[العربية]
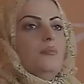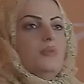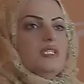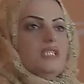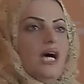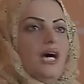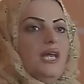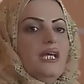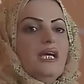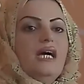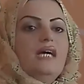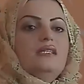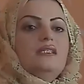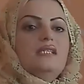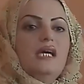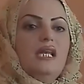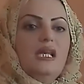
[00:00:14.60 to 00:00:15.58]
بس انا
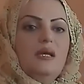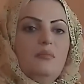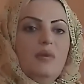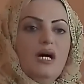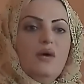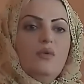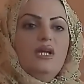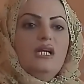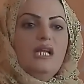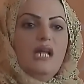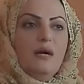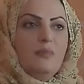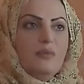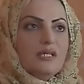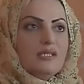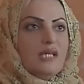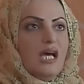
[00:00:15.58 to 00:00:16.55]
قاعد اتكلم مع ولي
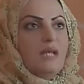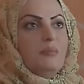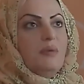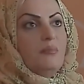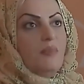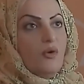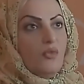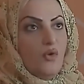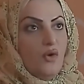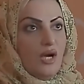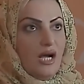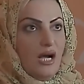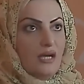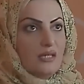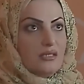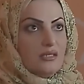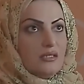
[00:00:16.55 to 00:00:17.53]
امر الطالبه بموضوع
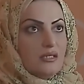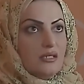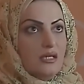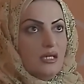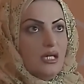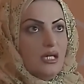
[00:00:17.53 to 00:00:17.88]
خاص